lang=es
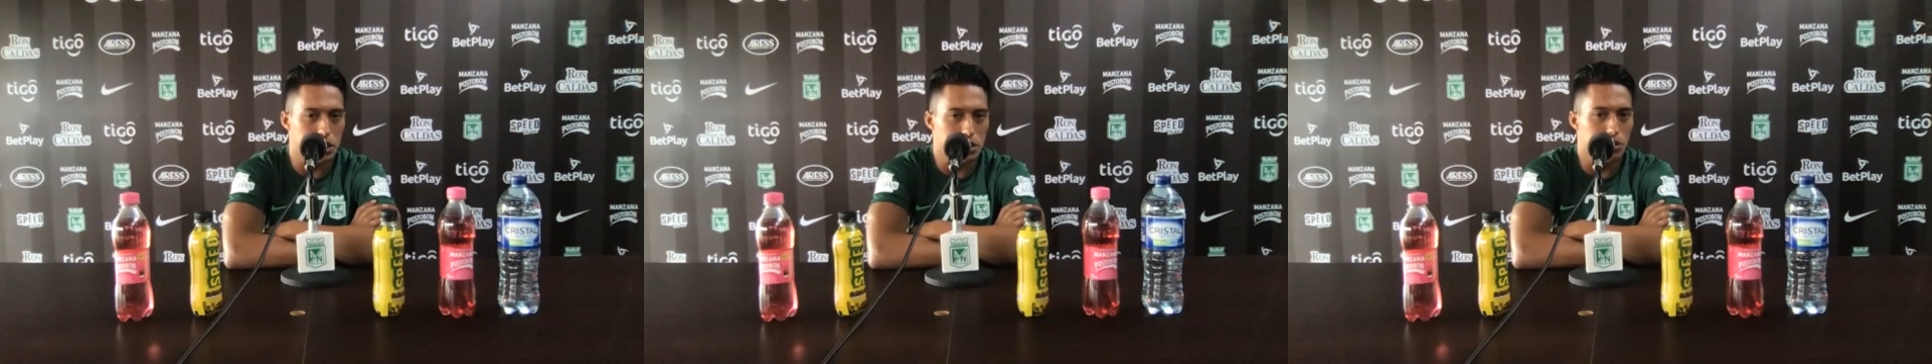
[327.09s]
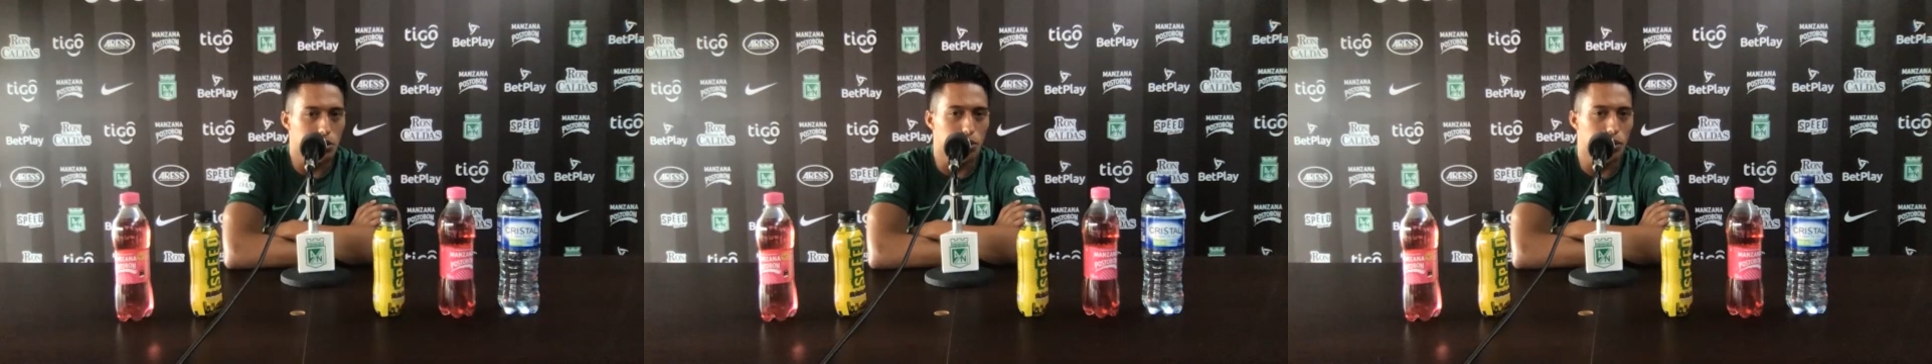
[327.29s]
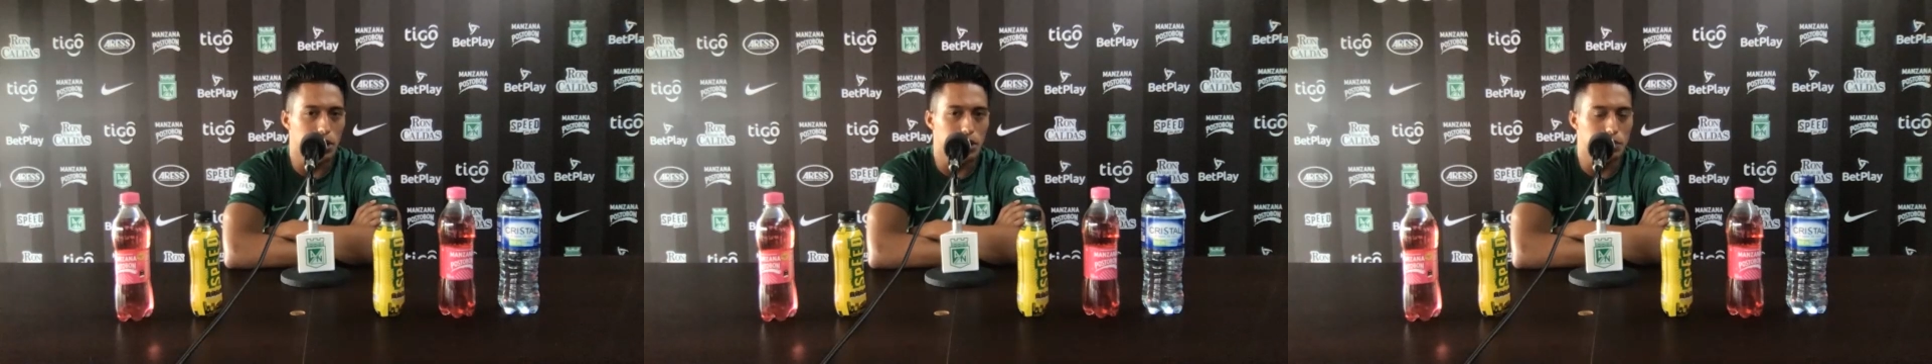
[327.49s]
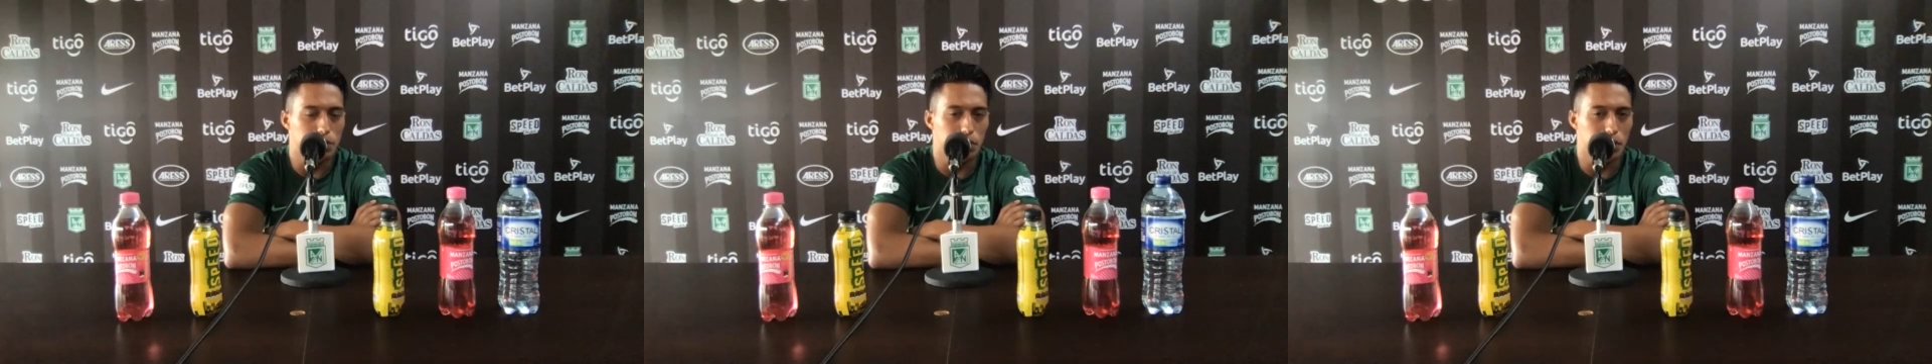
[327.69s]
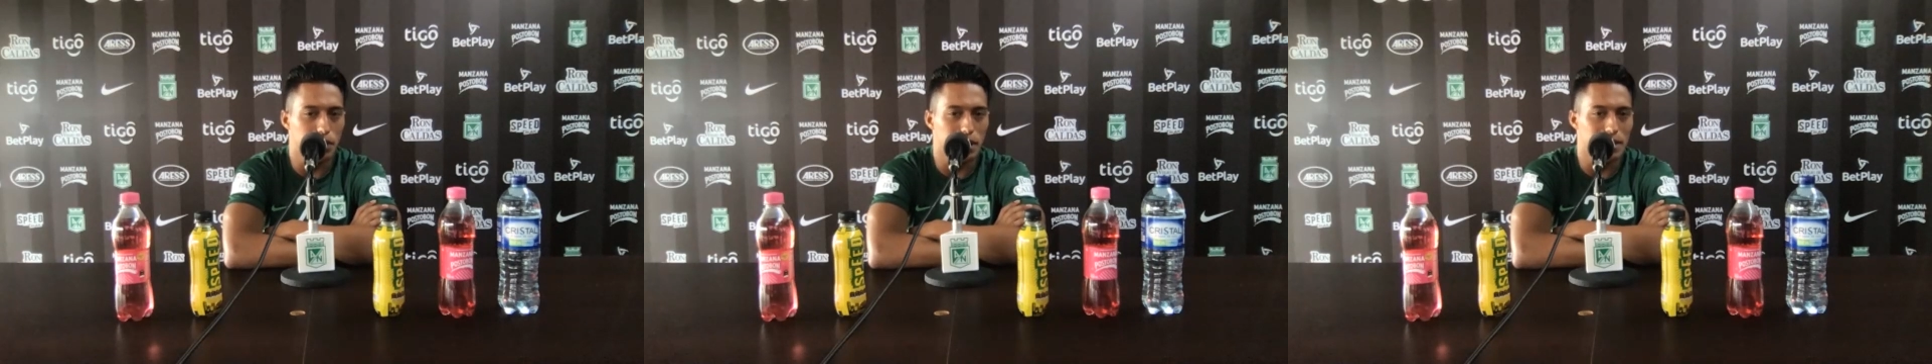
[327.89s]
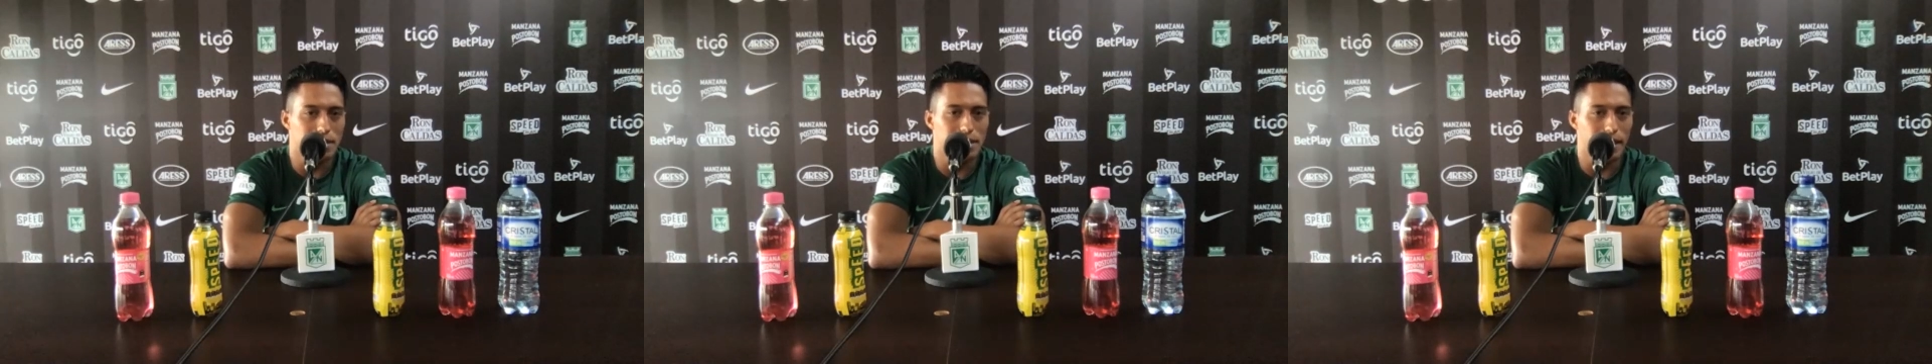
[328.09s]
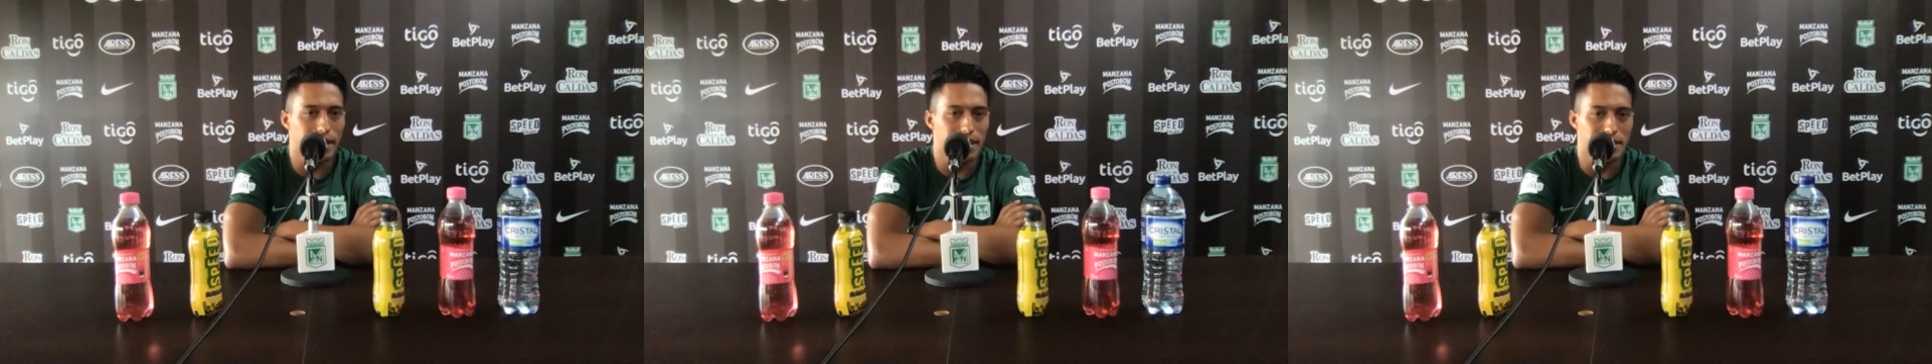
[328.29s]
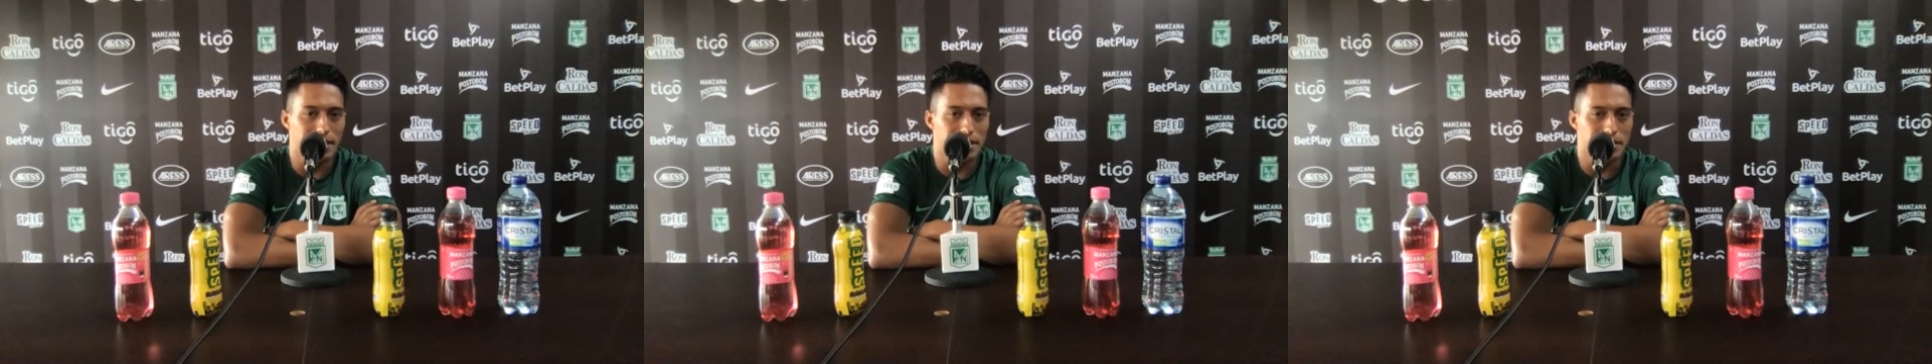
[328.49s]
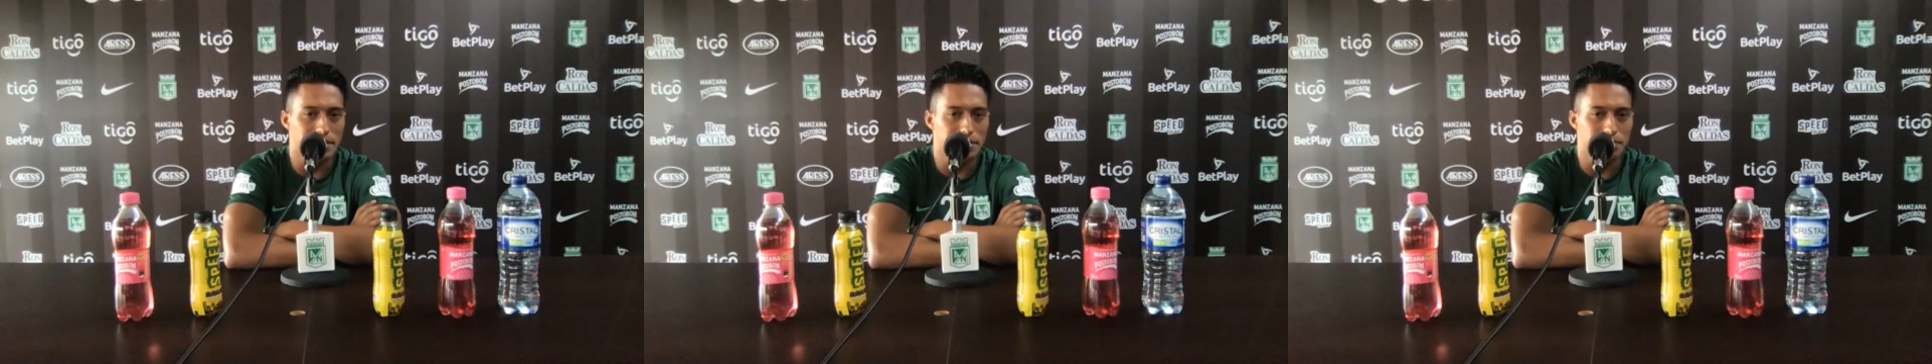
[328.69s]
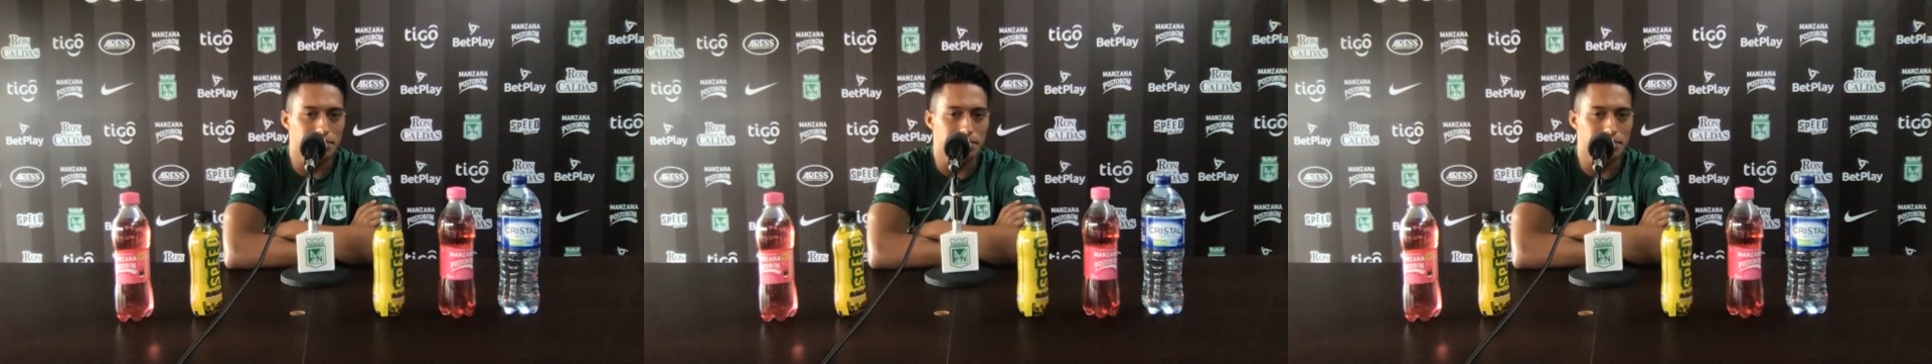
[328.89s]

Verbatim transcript: no es porque estén